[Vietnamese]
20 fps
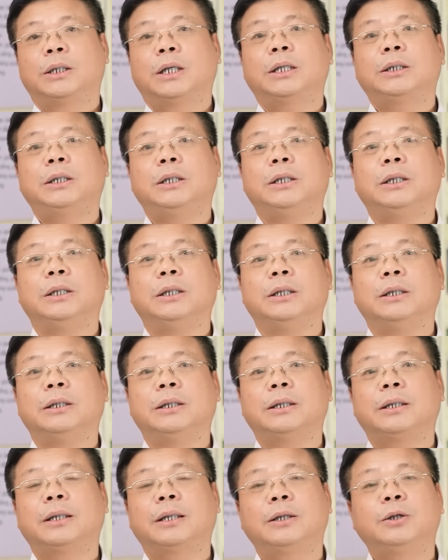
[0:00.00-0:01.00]
Thế
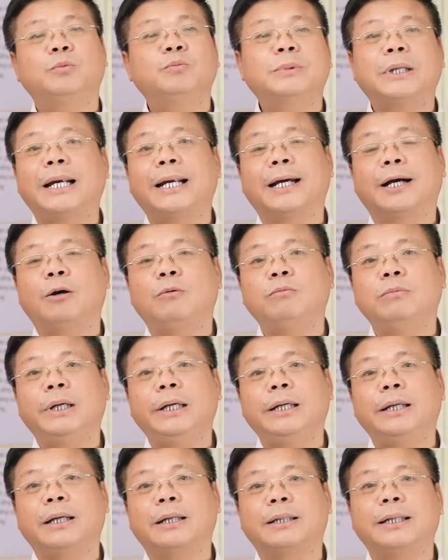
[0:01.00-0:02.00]
thì chúng ta lại không
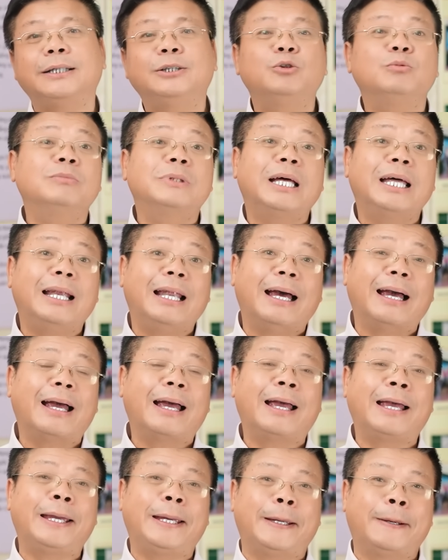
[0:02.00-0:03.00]
nghĩ rằng thế chúng ta là
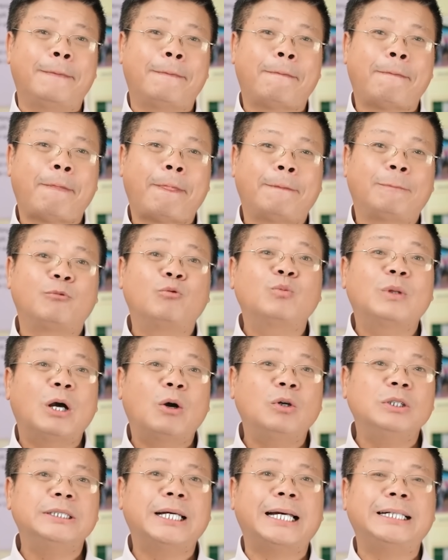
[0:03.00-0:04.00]
ai, chúng ta
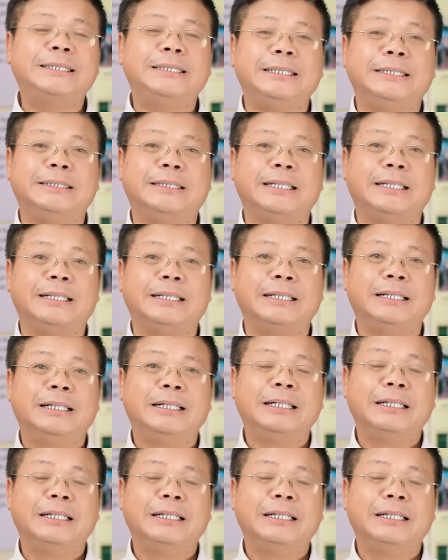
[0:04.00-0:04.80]
có giá trị gì.